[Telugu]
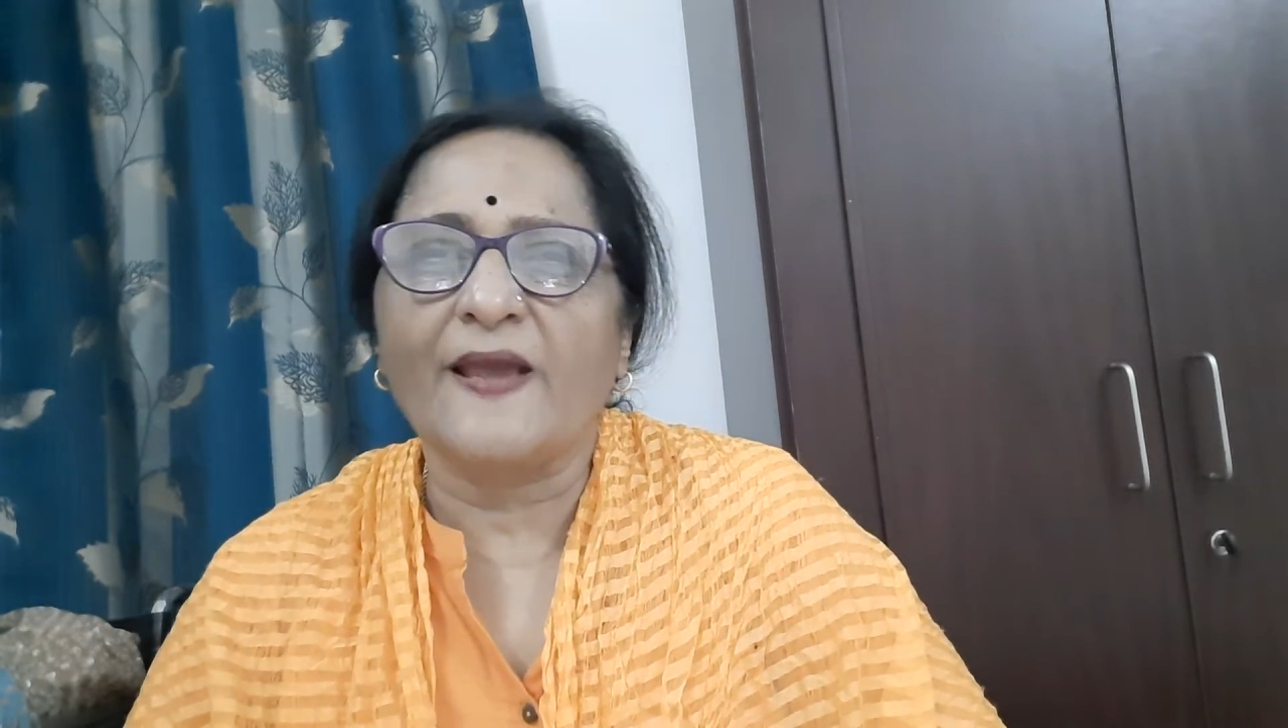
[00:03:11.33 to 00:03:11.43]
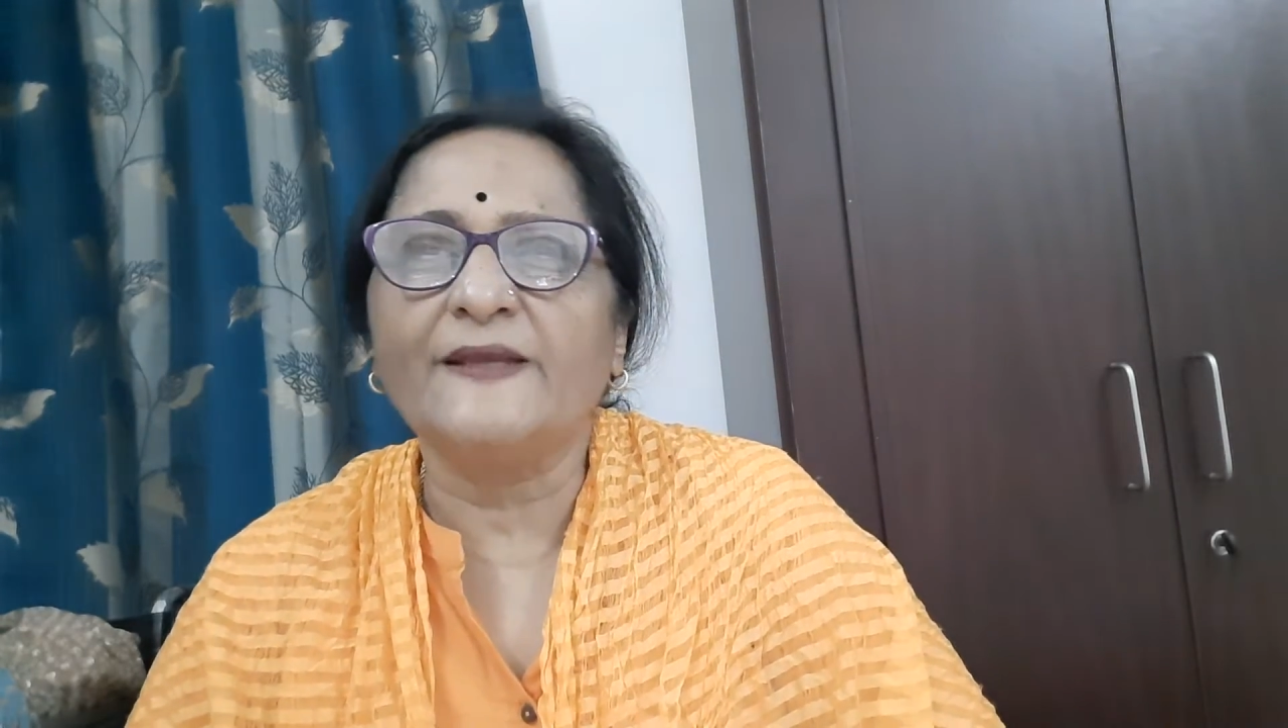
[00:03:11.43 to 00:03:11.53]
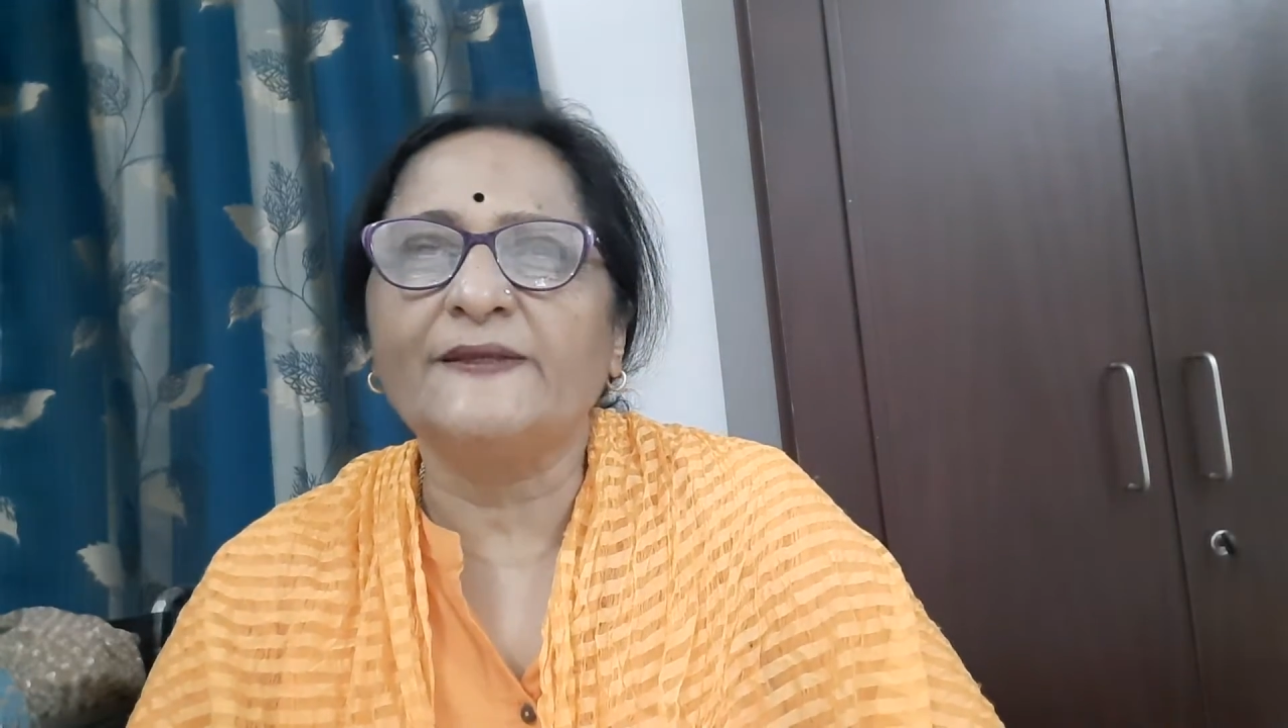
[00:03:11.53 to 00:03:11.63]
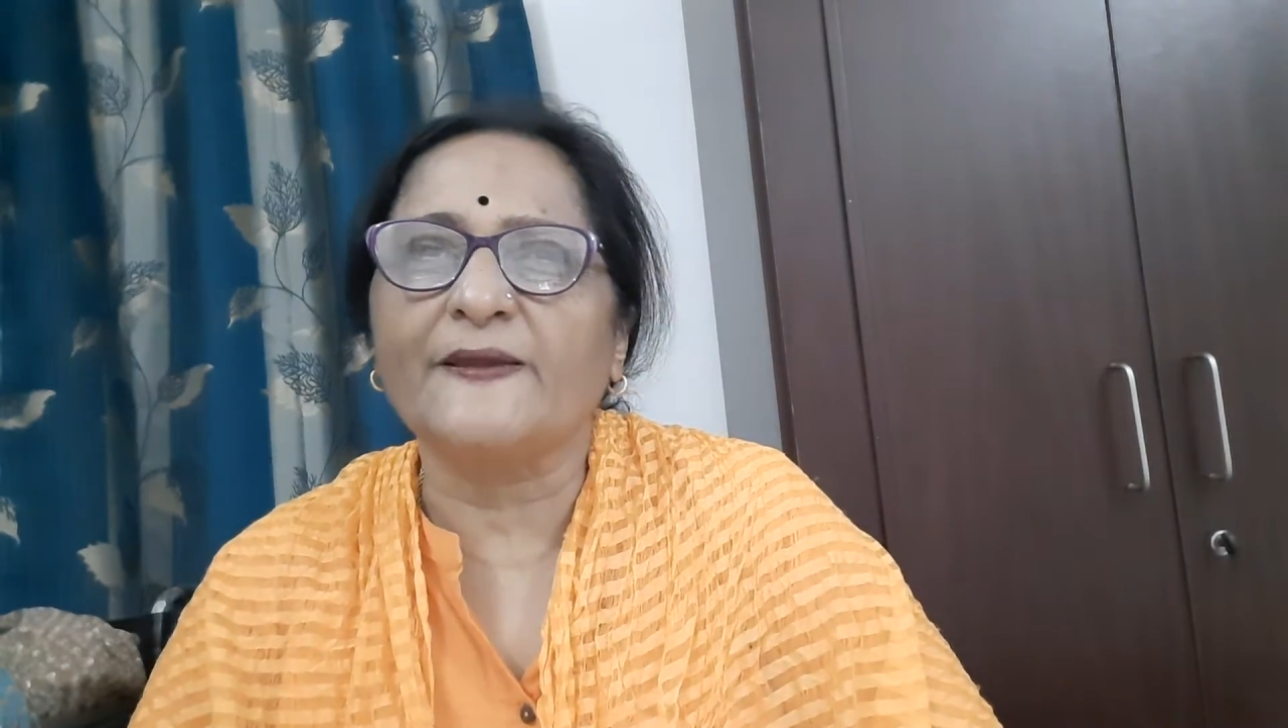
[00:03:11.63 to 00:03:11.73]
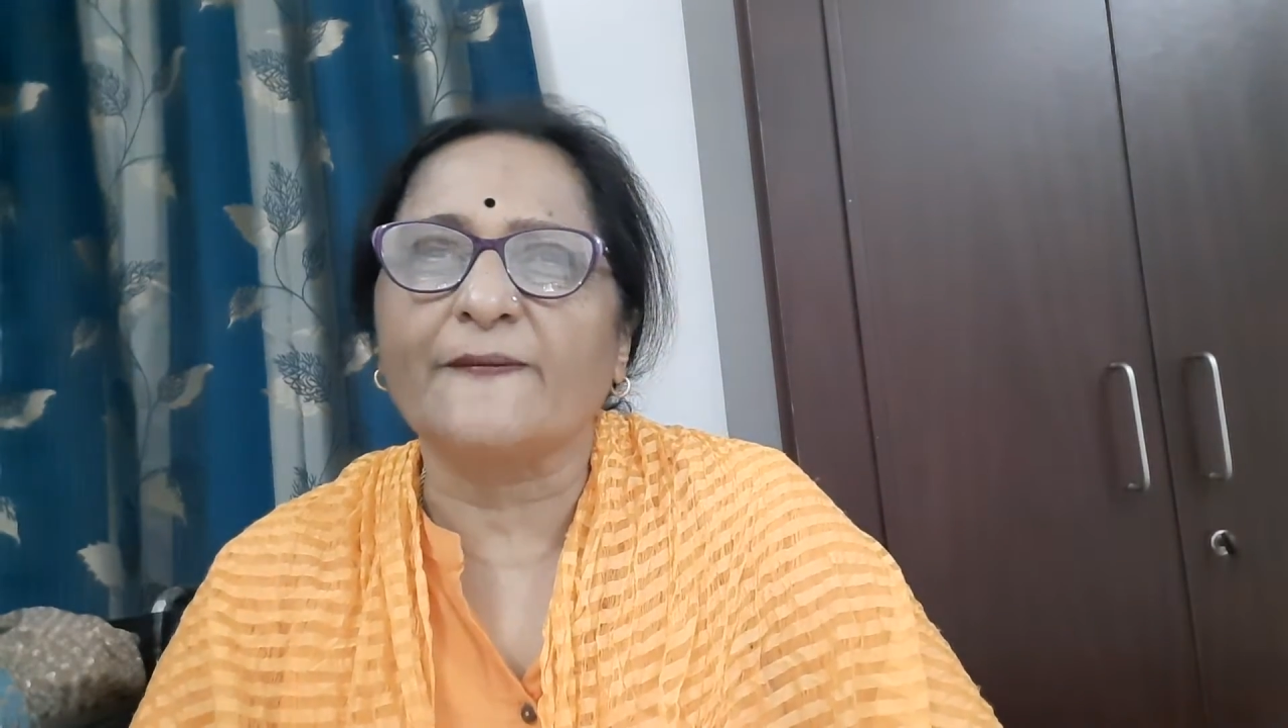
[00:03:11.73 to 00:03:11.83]

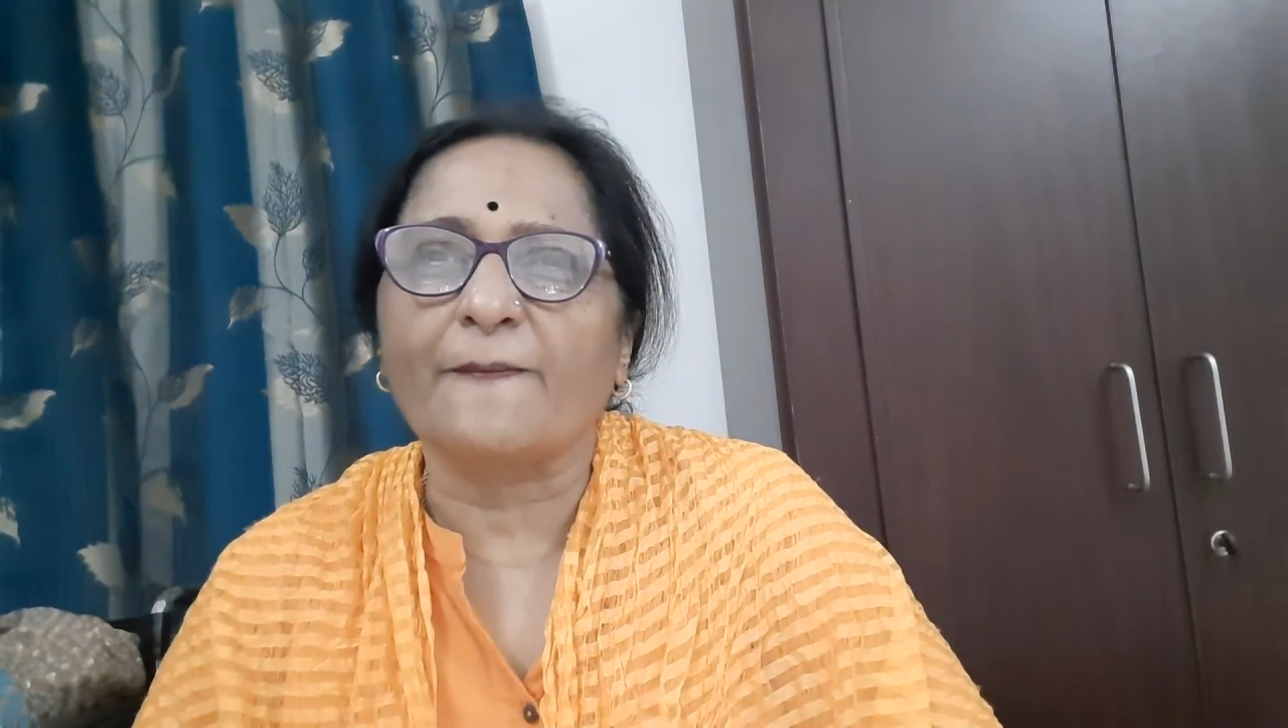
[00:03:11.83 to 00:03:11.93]
అయితే